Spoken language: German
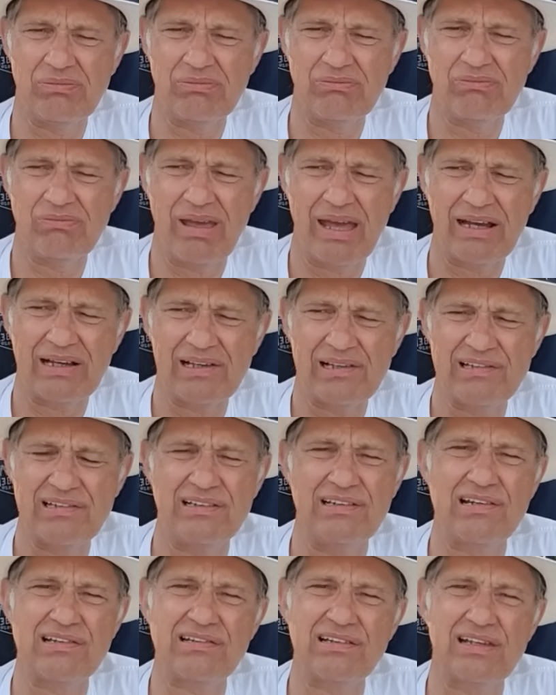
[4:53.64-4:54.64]
merken
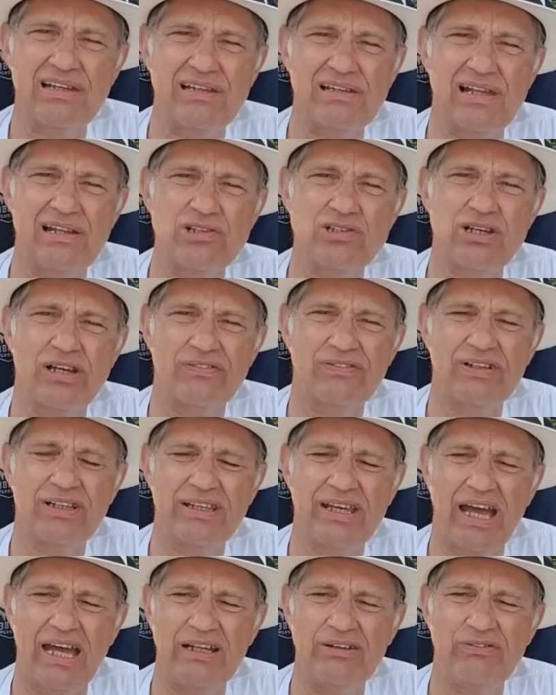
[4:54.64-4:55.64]
sie, dass sie
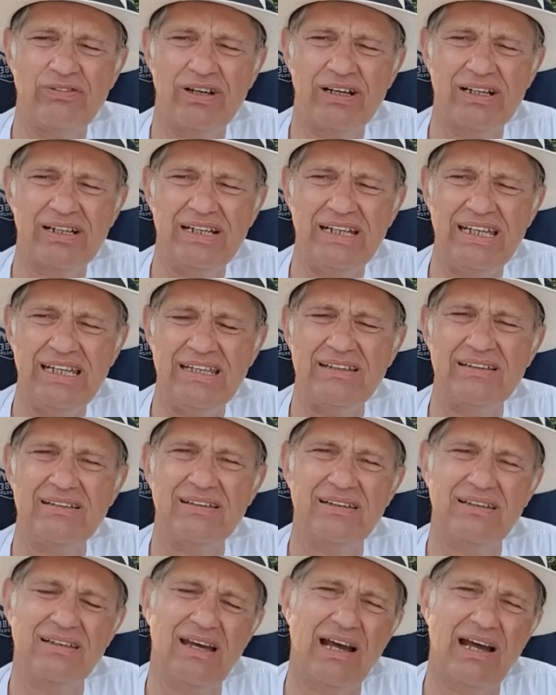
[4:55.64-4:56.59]
gesellschaftlich einfach nicht äh,